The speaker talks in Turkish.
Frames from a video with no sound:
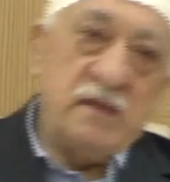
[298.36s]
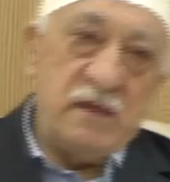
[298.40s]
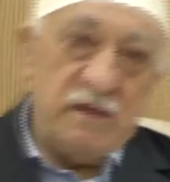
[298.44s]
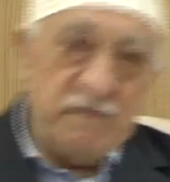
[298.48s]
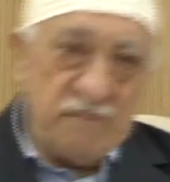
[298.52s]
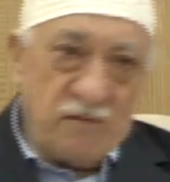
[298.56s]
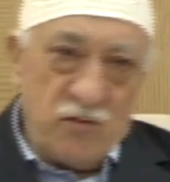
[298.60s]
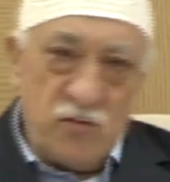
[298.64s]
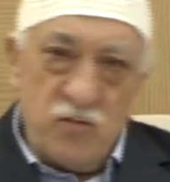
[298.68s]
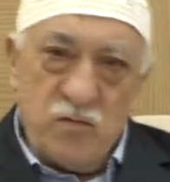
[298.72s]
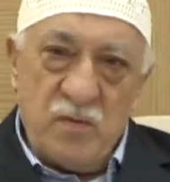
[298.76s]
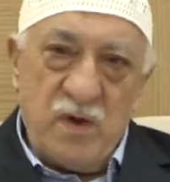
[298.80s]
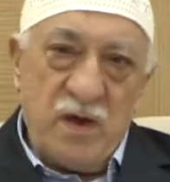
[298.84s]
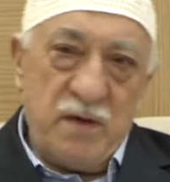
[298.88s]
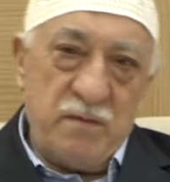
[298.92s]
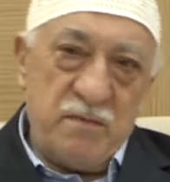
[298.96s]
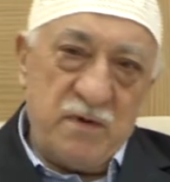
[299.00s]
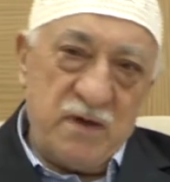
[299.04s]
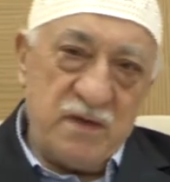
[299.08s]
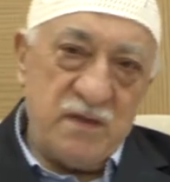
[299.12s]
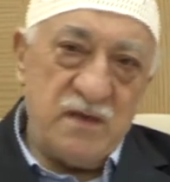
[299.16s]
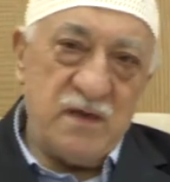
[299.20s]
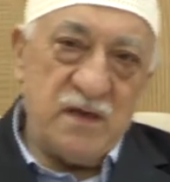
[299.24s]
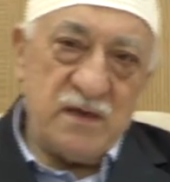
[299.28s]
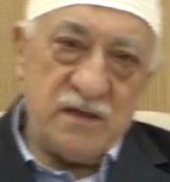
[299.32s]
Tevehüm
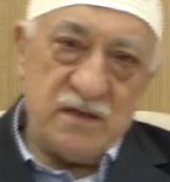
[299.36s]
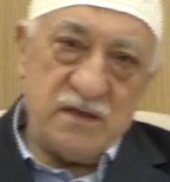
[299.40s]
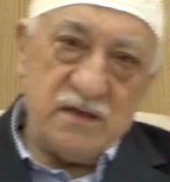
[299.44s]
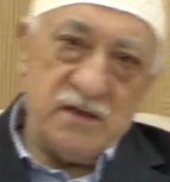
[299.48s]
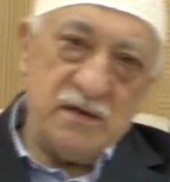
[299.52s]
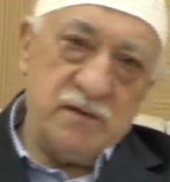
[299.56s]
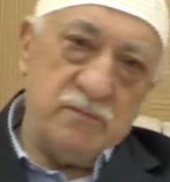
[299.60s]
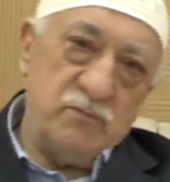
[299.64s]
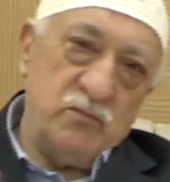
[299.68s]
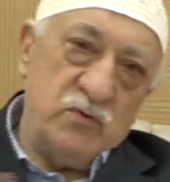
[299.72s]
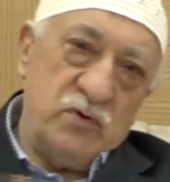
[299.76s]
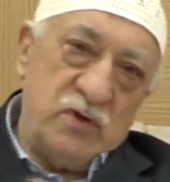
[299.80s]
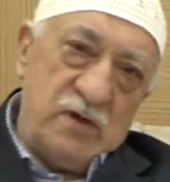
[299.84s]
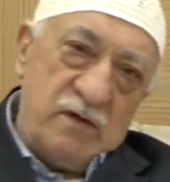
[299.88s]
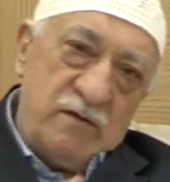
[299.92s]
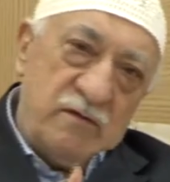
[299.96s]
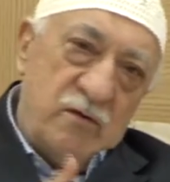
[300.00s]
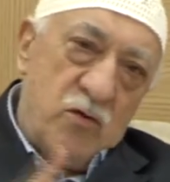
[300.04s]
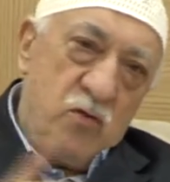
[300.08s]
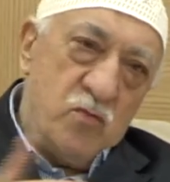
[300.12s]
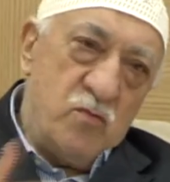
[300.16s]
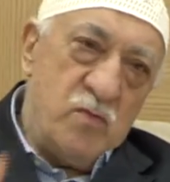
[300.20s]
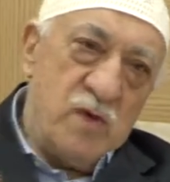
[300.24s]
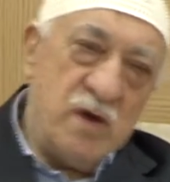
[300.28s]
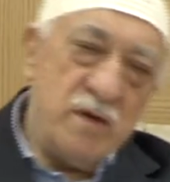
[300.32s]
ebediyet. Bu
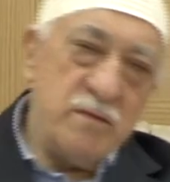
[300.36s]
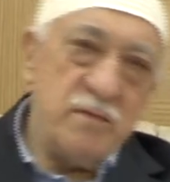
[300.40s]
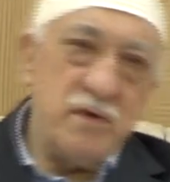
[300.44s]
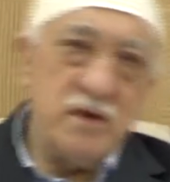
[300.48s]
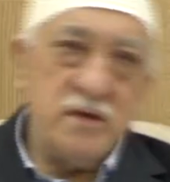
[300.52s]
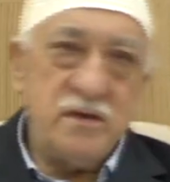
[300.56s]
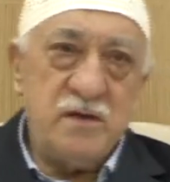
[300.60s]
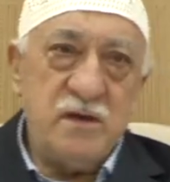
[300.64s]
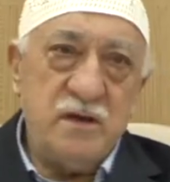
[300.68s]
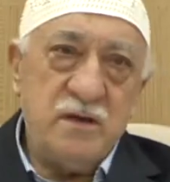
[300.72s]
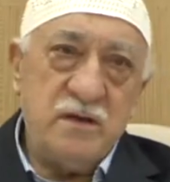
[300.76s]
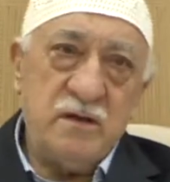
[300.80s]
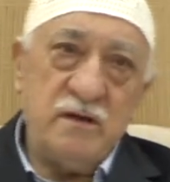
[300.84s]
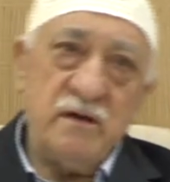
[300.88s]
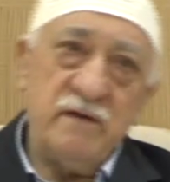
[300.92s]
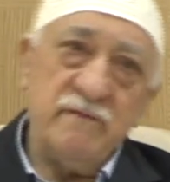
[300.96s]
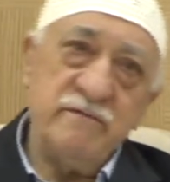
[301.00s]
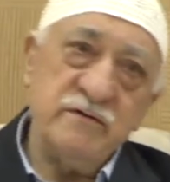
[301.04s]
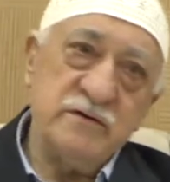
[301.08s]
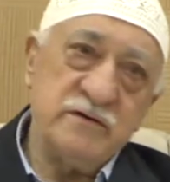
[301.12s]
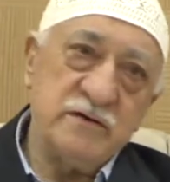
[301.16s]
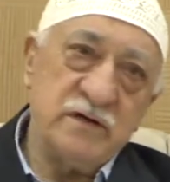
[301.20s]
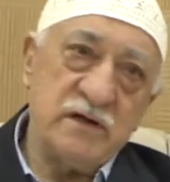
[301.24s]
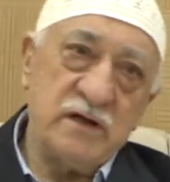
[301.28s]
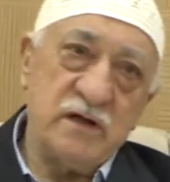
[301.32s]
tevehüm ebediyet
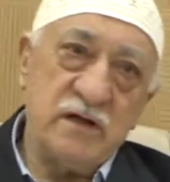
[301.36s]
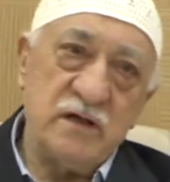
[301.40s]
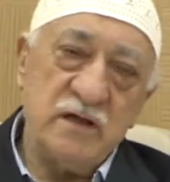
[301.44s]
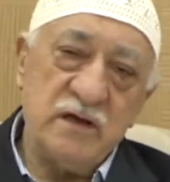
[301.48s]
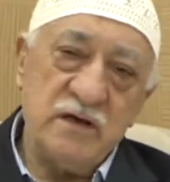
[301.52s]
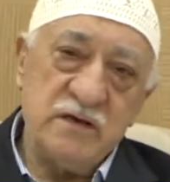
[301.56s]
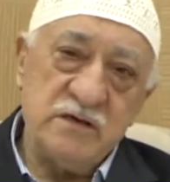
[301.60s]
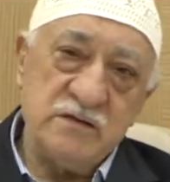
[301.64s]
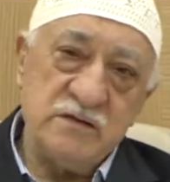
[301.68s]
hafizan Allah